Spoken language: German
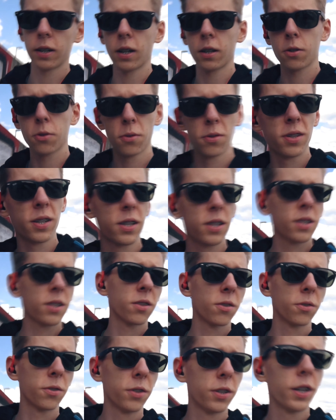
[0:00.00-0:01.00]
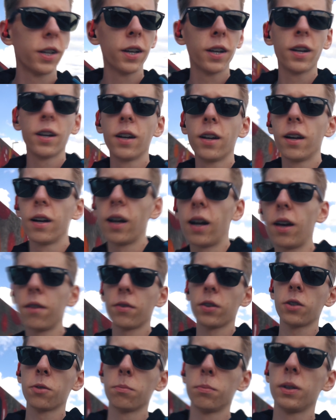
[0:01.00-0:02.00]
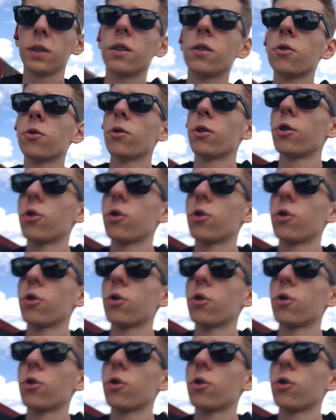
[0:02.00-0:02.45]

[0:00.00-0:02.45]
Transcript: da zu sitzen und einfach so ein bisschen zu